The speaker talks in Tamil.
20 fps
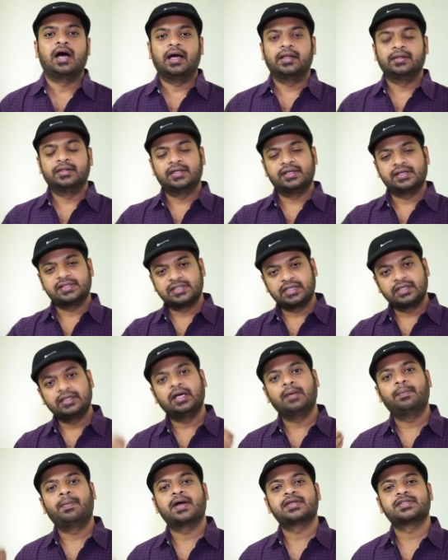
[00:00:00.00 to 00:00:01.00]
அந்த
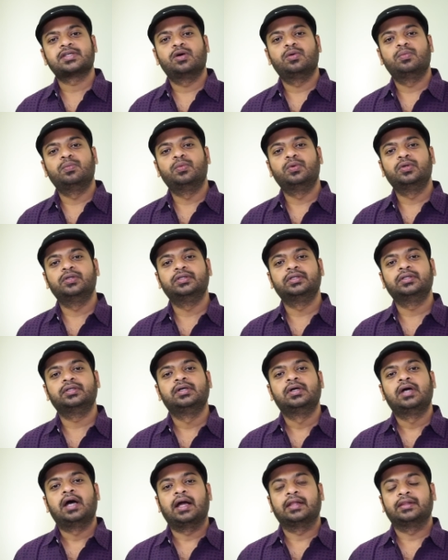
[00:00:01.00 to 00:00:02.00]
சிக்னல் பாஸ் ஆகும்போது
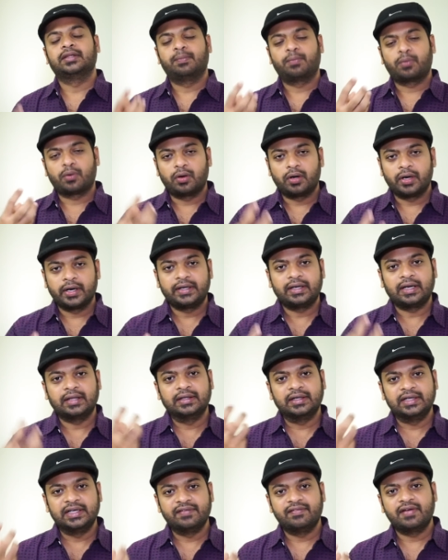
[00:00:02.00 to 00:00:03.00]
அந்த ப்ராடக்ட்
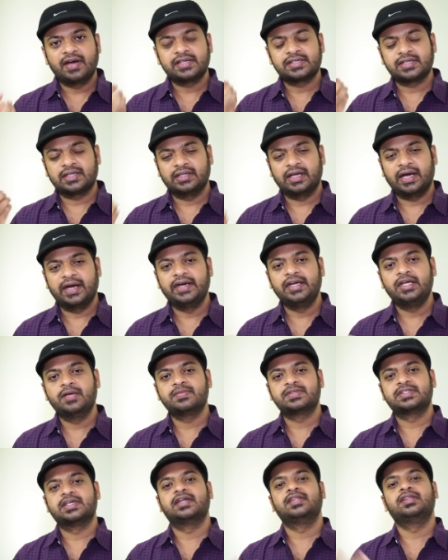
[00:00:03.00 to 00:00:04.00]
அந்த டிவைஸ் அந்த
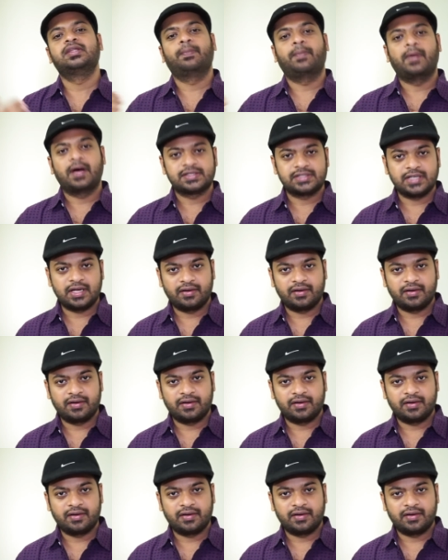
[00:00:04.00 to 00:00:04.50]
ஐடியும் சேர்ந்து பாஸ்